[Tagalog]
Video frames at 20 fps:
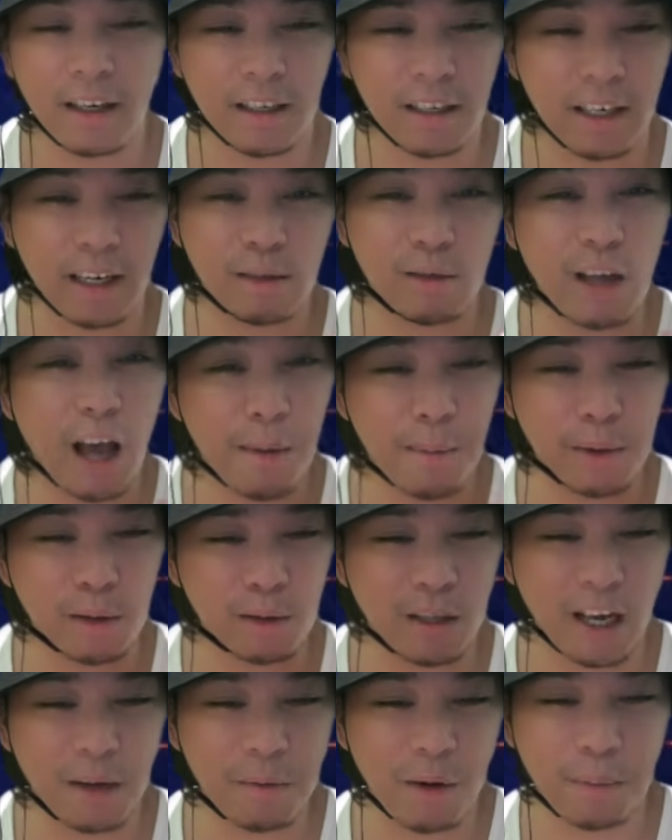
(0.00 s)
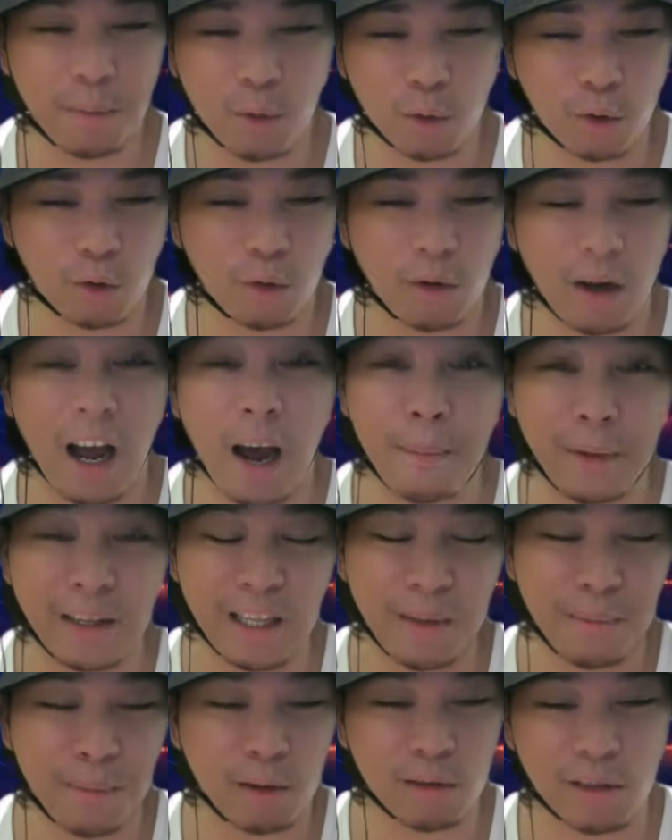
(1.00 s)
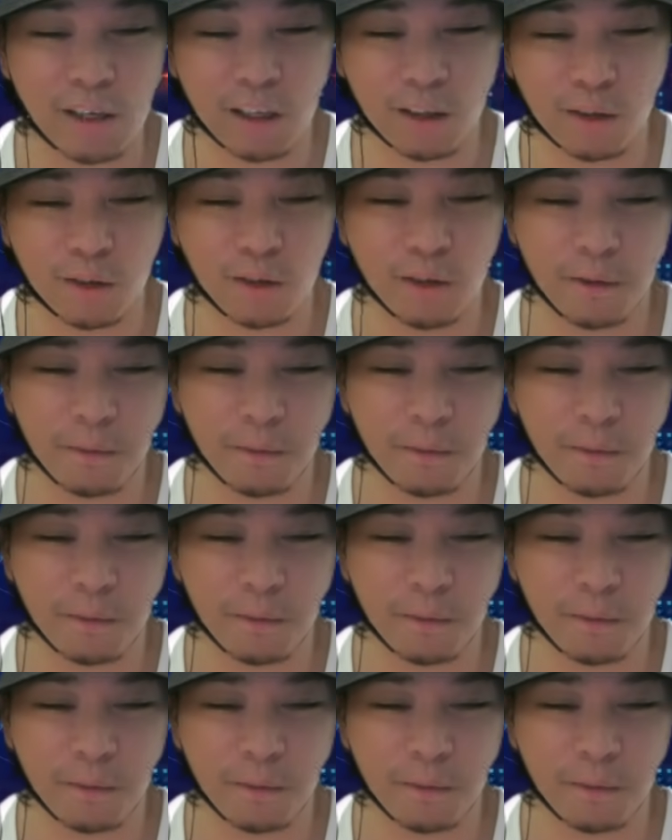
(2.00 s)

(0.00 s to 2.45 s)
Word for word: na sama-sama po tong apat na bansang to